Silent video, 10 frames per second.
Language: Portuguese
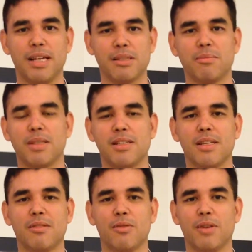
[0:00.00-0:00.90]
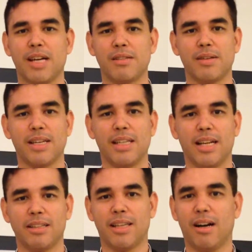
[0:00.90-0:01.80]
13º Congresso aqui em
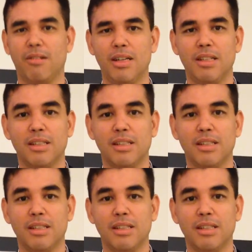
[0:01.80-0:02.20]
Natal.